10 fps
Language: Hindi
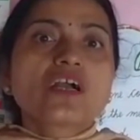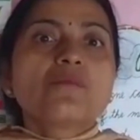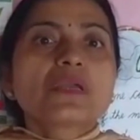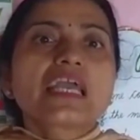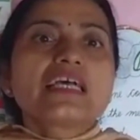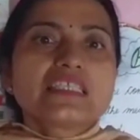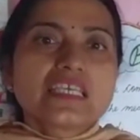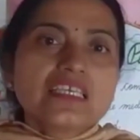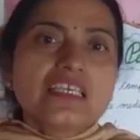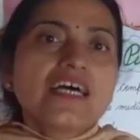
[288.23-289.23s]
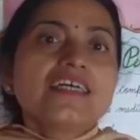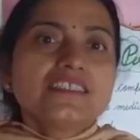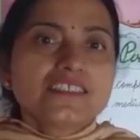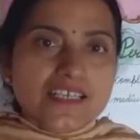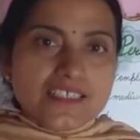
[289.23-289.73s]
कम कैसे किया
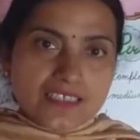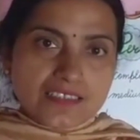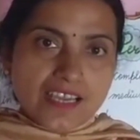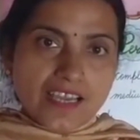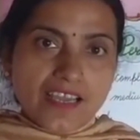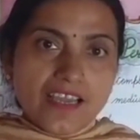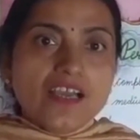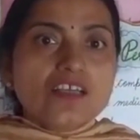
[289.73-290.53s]
जा सकता है